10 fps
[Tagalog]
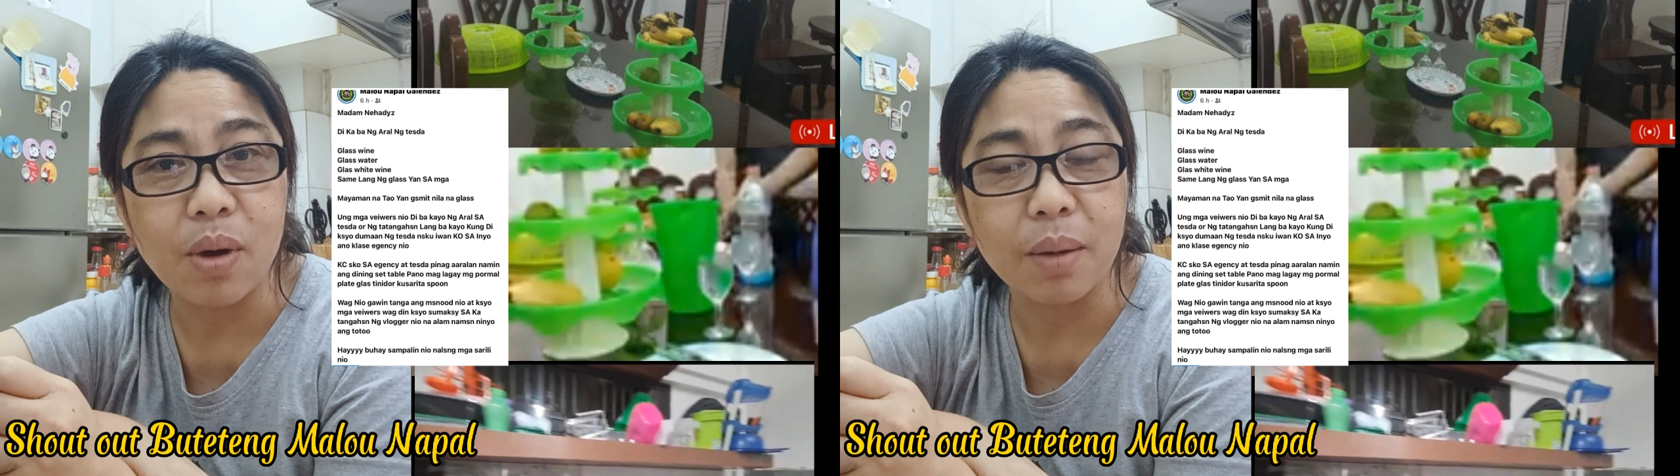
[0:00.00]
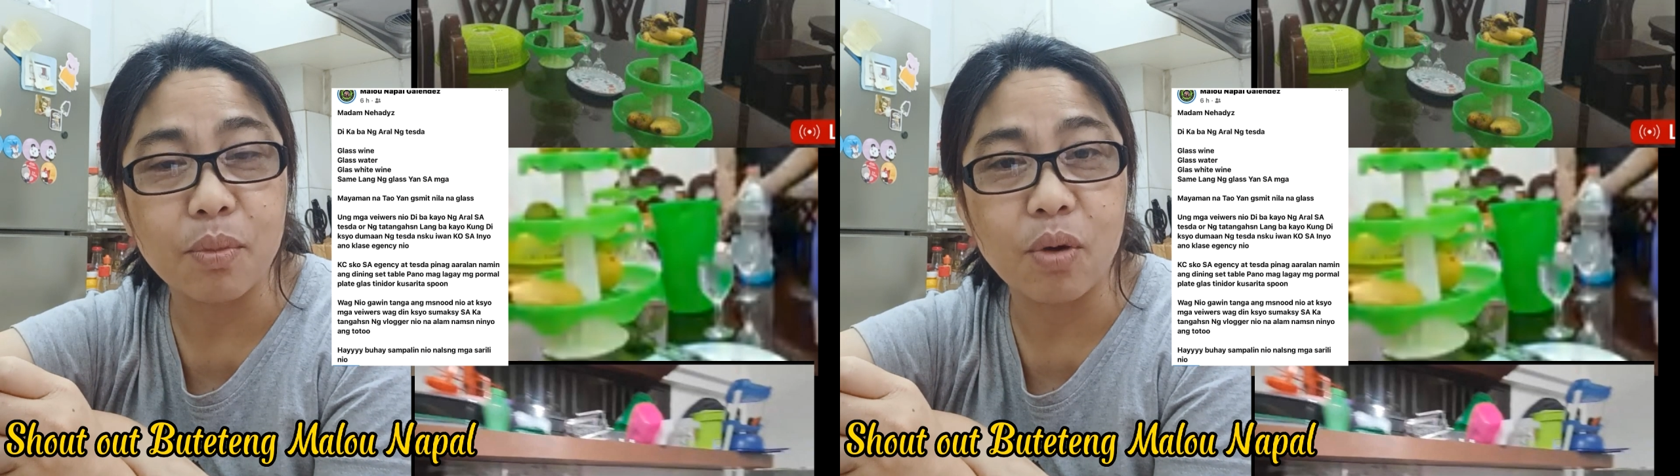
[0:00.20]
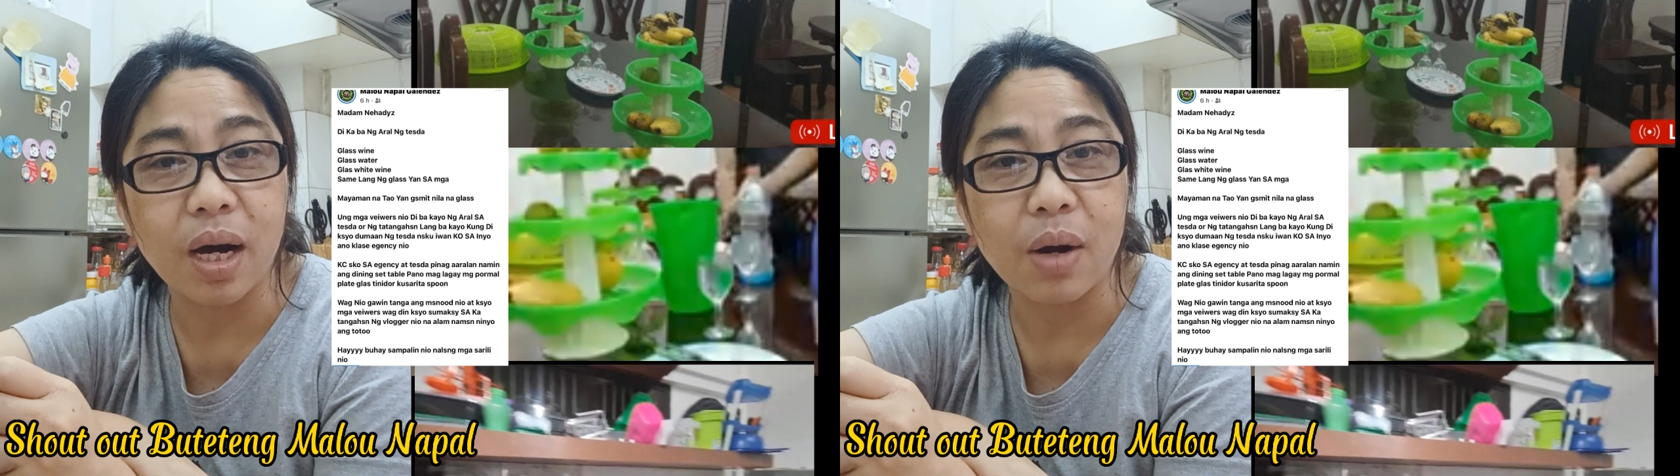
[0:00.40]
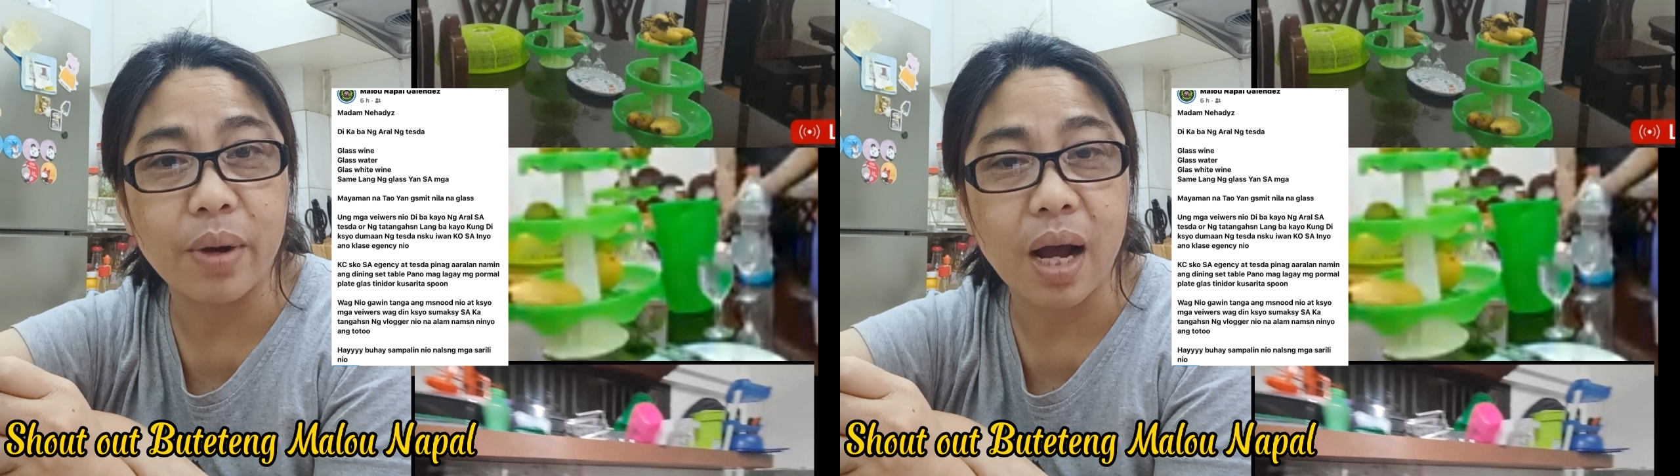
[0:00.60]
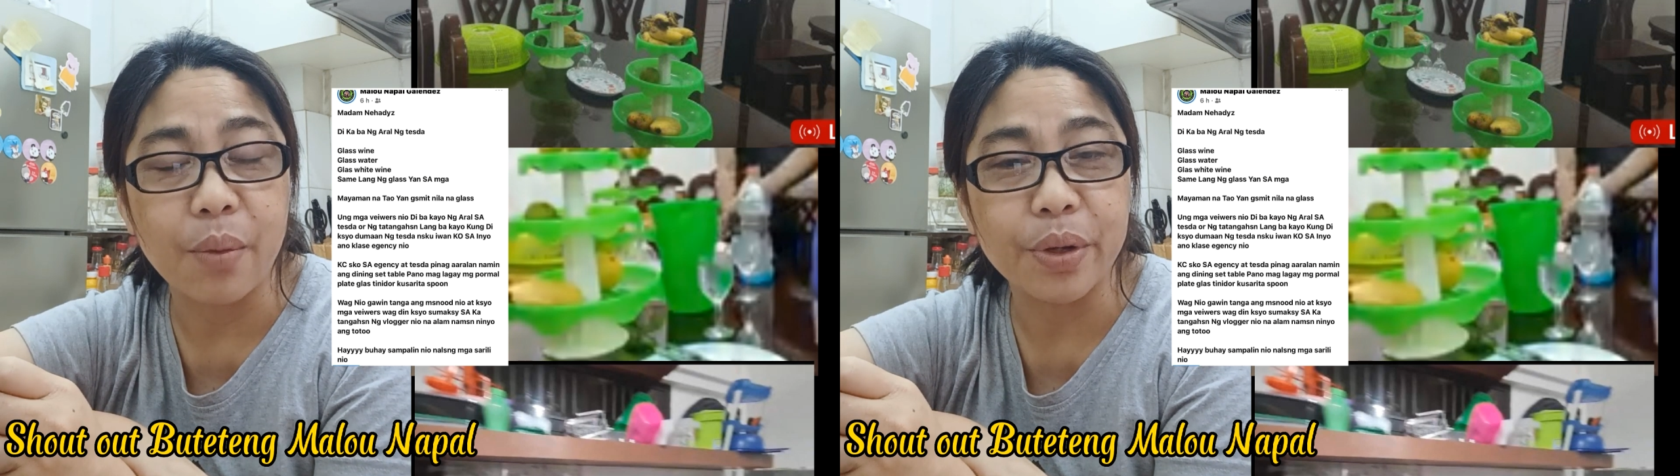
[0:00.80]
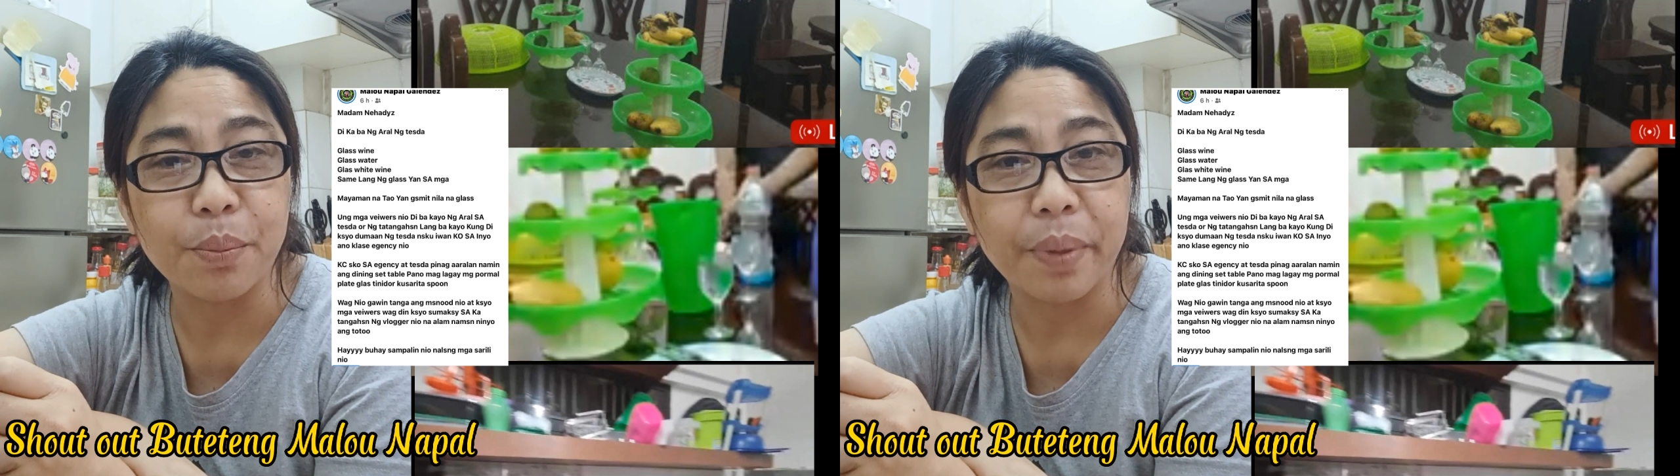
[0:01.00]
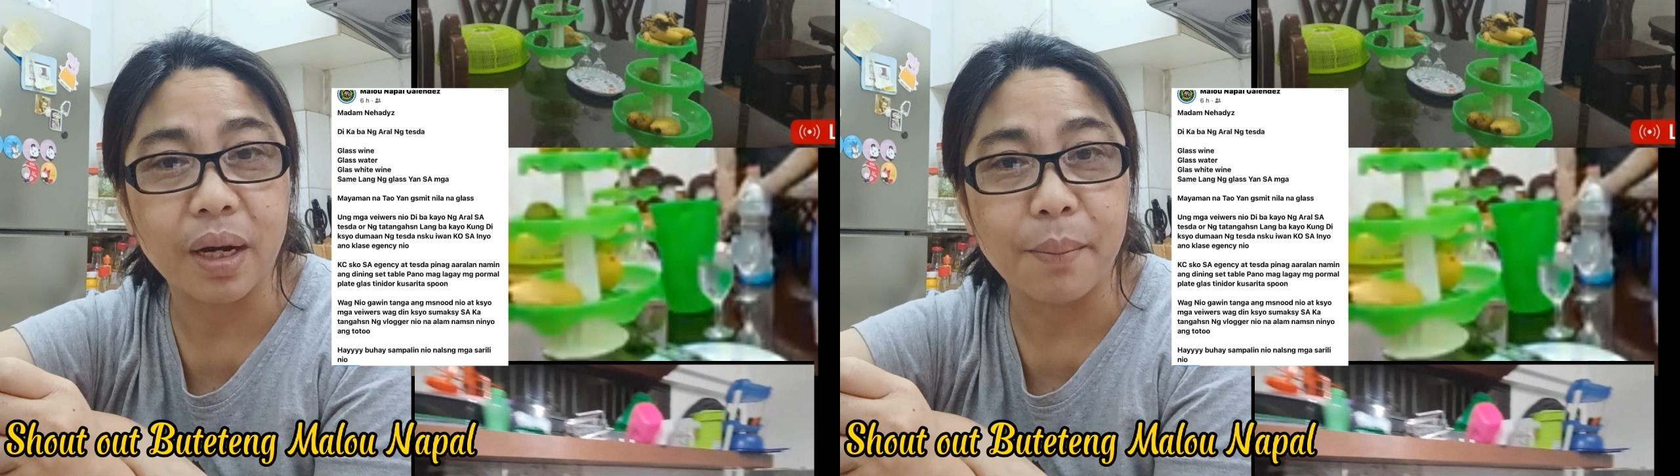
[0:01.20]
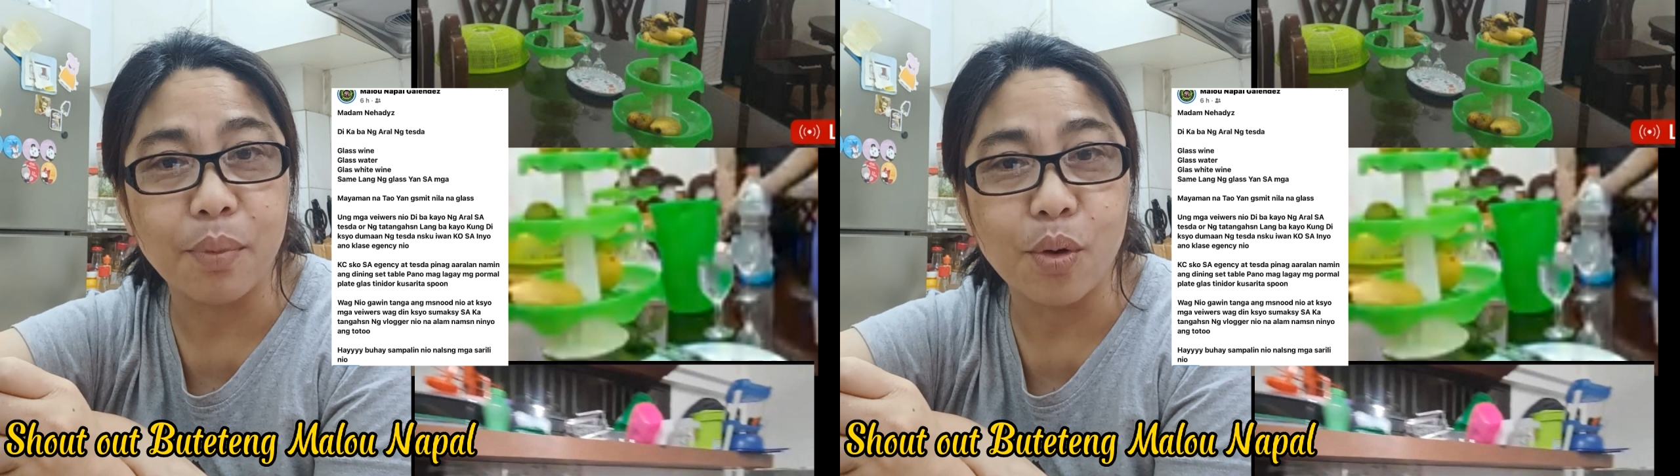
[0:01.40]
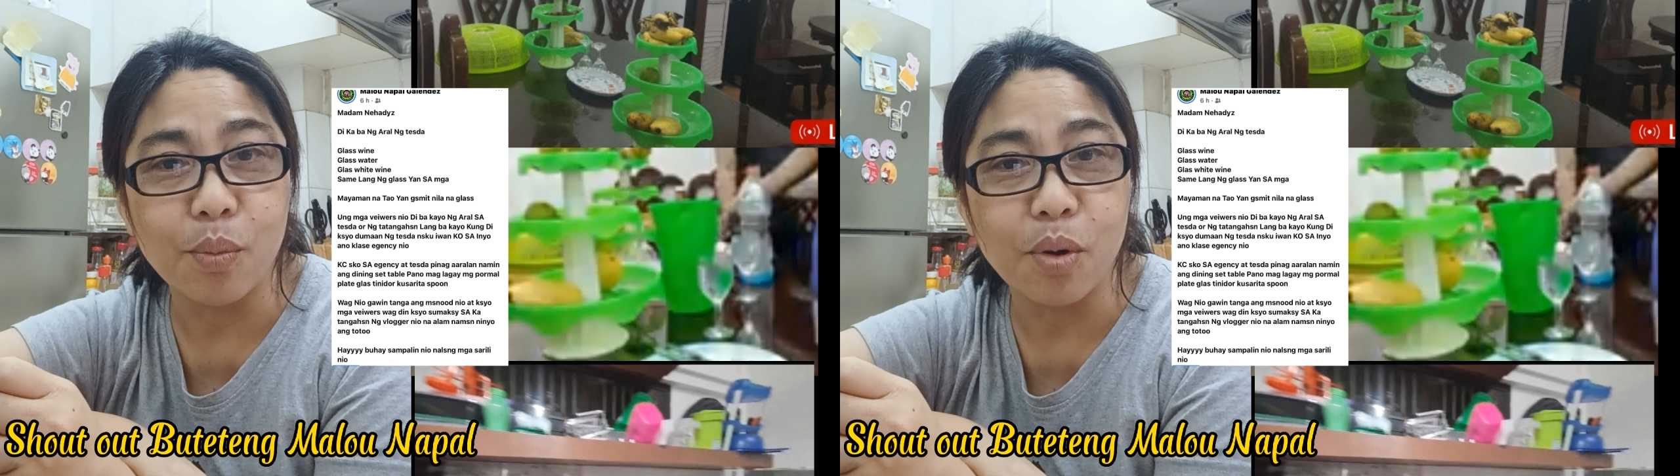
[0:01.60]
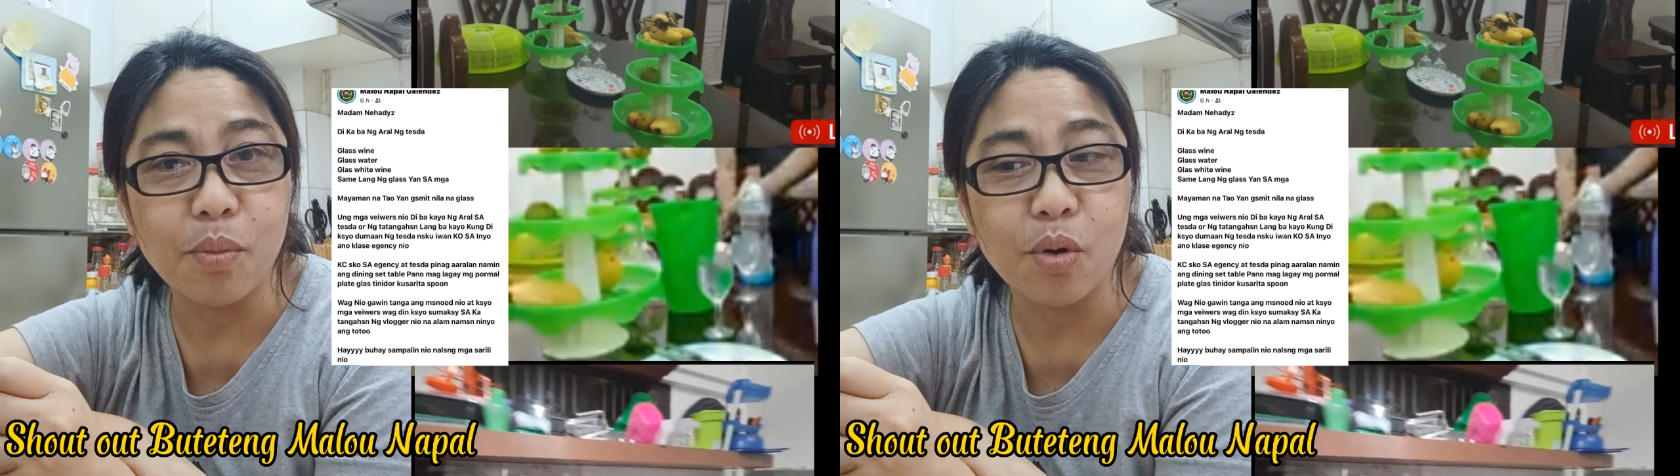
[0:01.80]
huwag mong araw-arawin yung
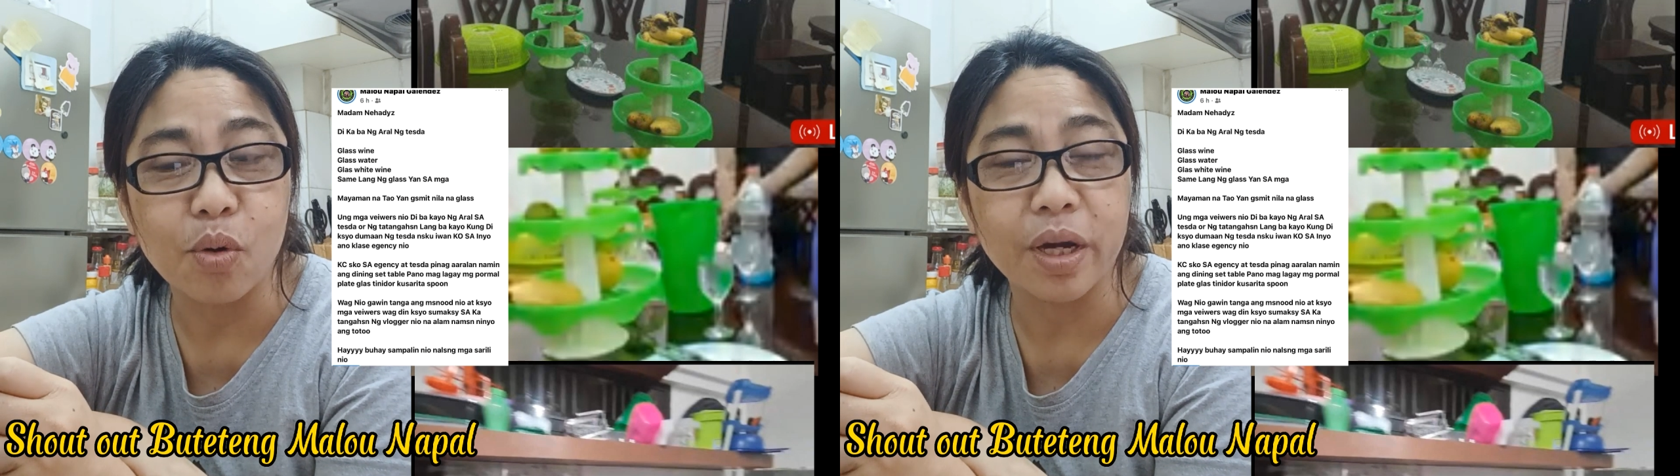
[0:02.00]
pagkabobo mo.